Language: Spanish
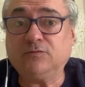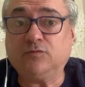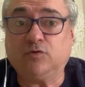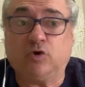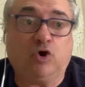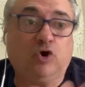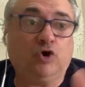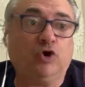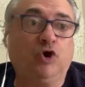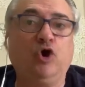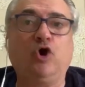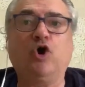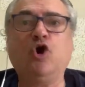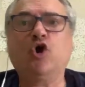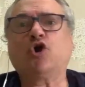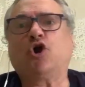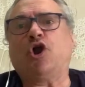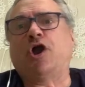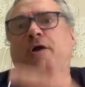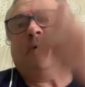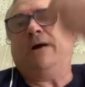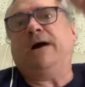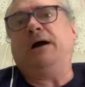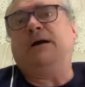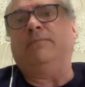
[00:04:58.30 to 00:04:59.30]
No, no,
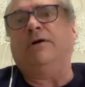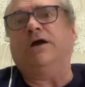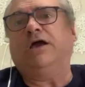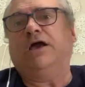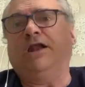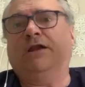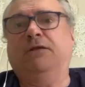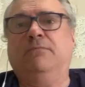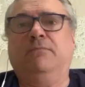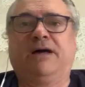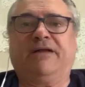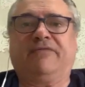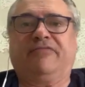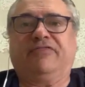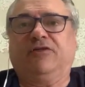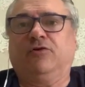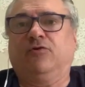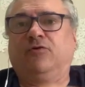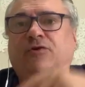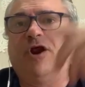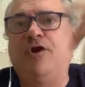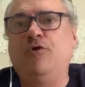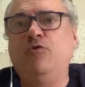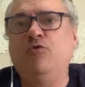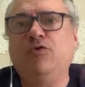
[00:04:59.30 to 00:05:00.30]
que va, el
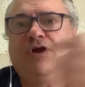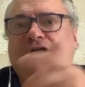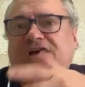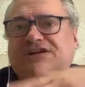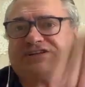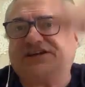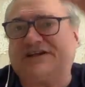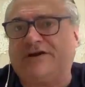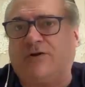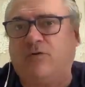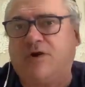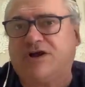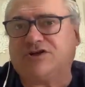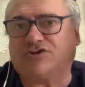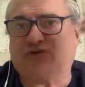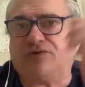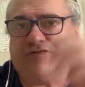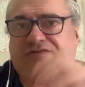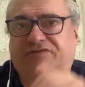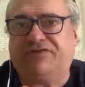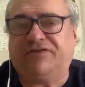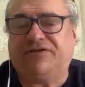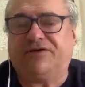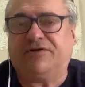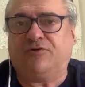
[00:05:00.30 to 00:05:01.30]
Barcelona nunca será una
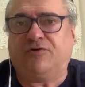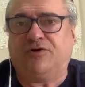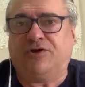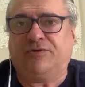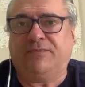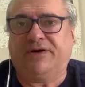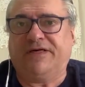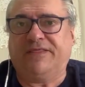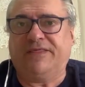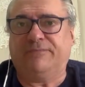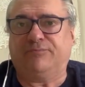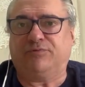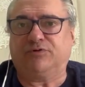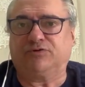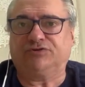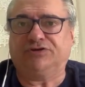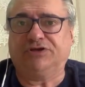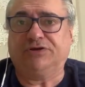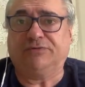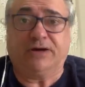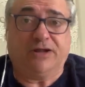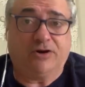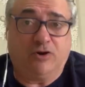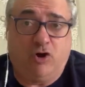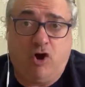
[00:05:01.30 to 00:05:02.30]
sociedad anónima
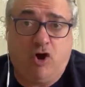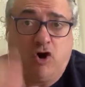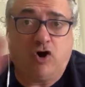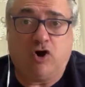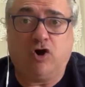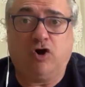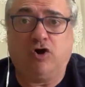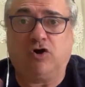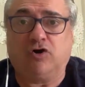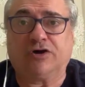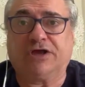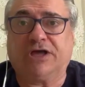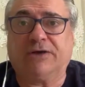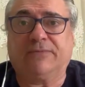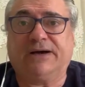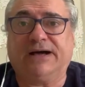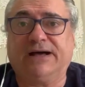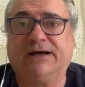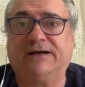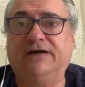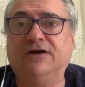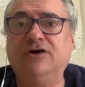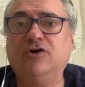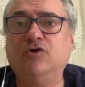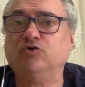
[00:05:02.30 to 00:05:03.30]
deportiva, no, oh, que
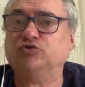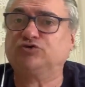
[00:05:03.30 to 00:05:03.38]
va.